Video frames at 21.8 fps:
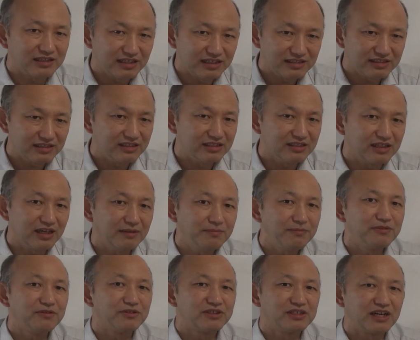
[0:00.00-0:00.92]
新しい
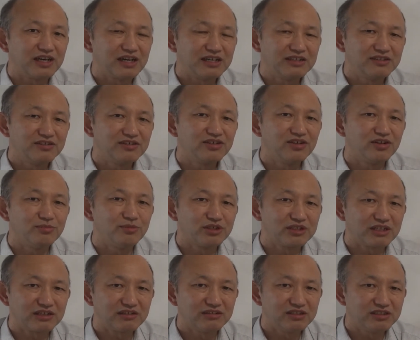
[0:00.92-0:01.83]
タイプの社会主義を模
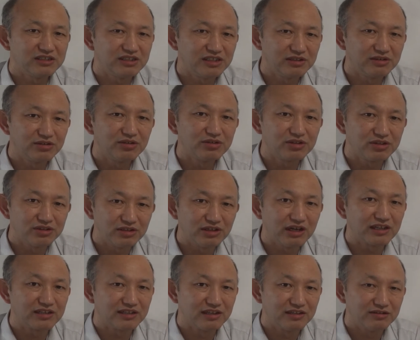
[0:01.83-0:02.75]
索していこうっていう、
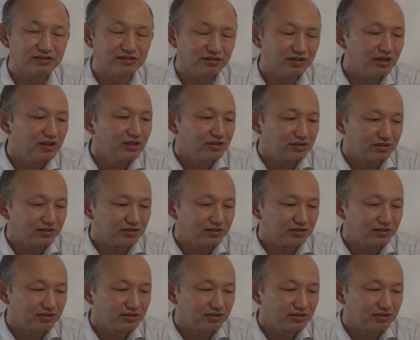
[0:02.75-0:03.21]
あの、